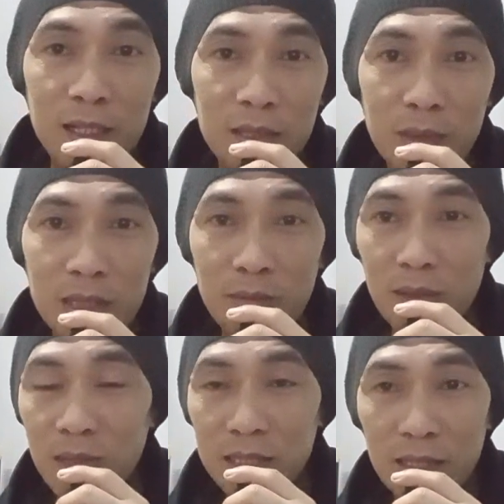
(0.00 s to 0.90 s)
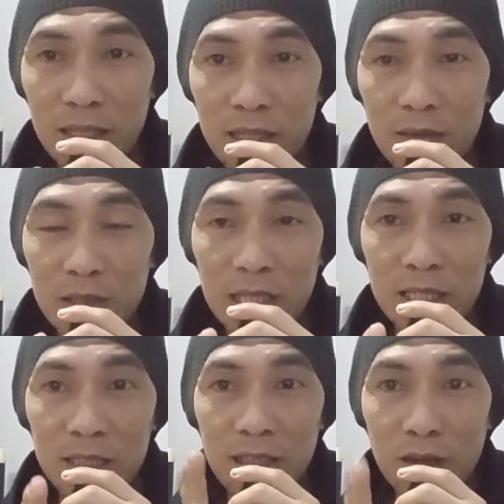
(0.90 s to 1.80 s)
teman-teman masih
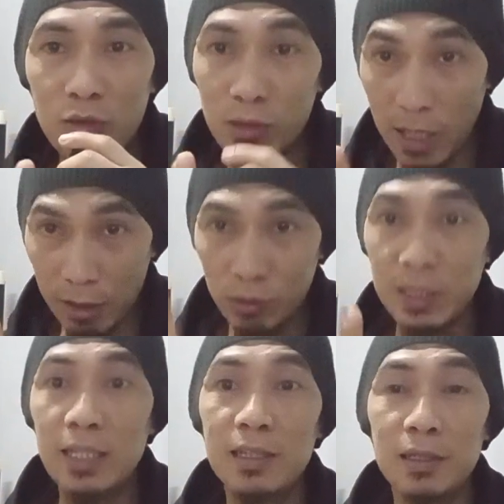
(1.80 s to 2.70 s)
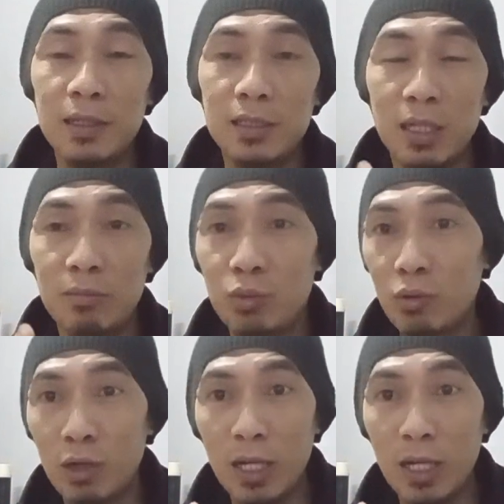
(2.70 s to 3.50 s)
misalnya takut akunnya diserbu